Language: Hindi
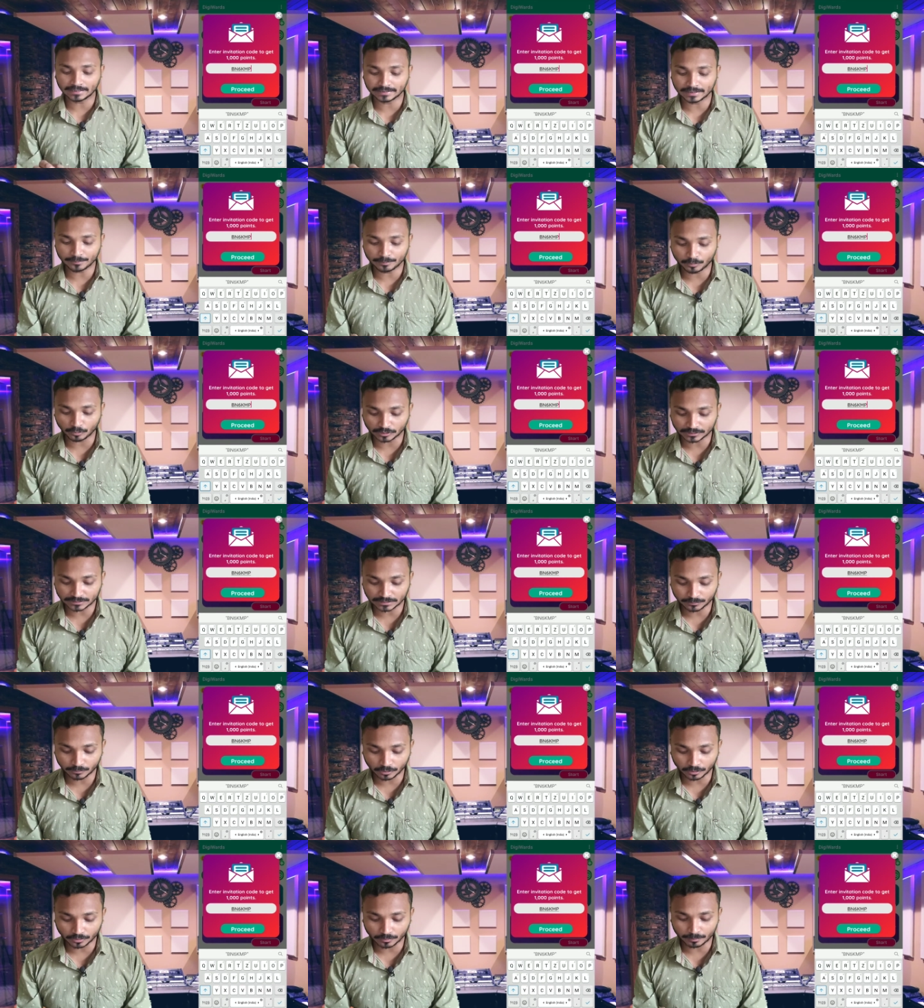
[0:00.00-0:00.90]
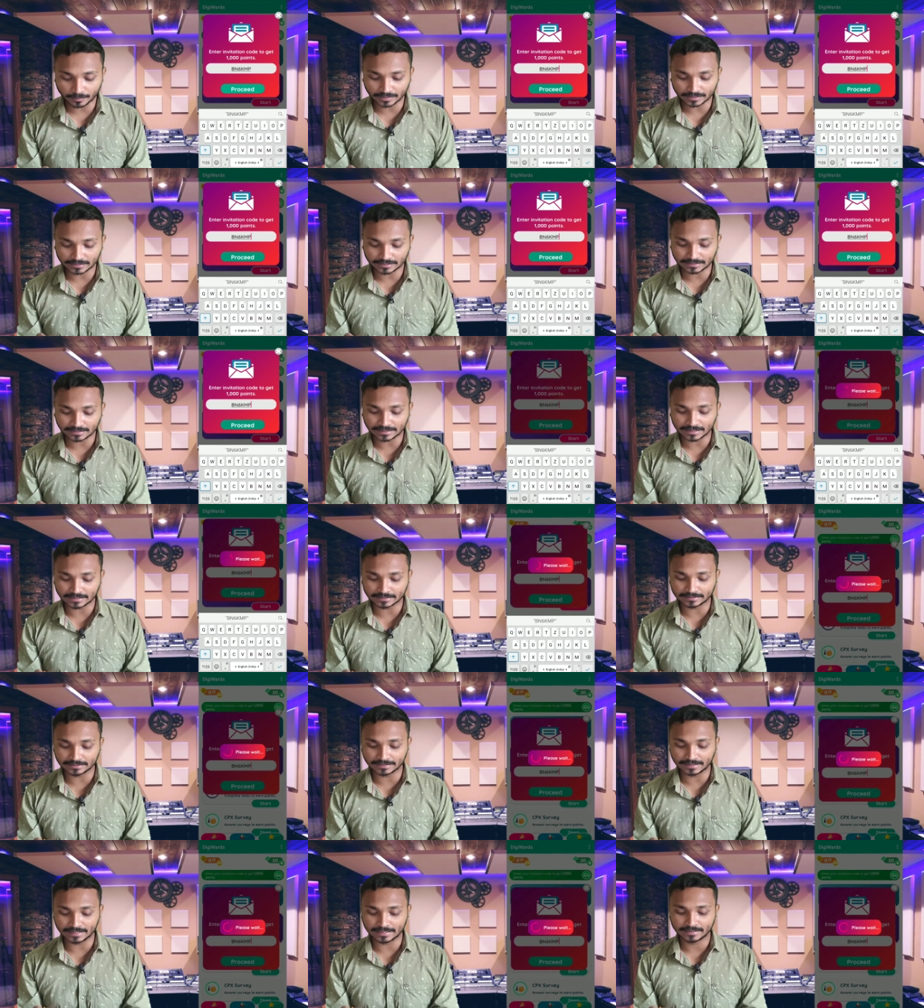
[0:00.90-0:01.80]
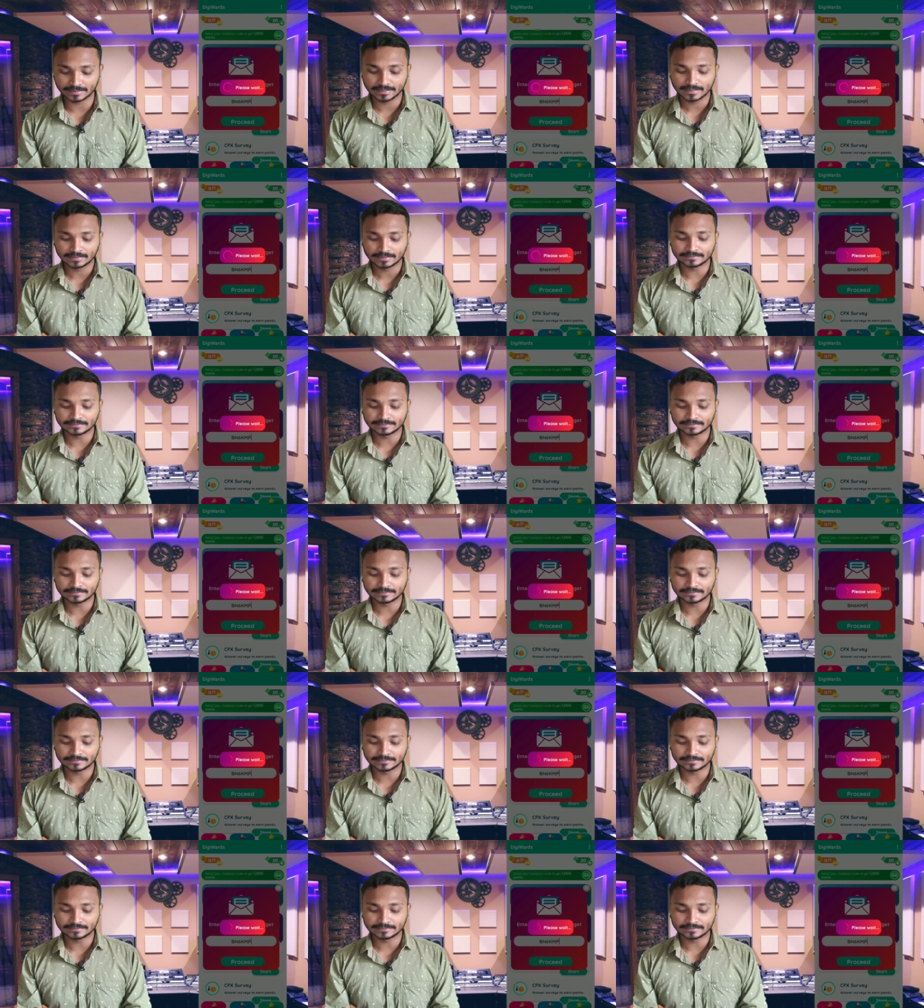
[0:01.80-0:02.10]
डाल के प्रोसीड बॉटम पे क्लिक कर देना है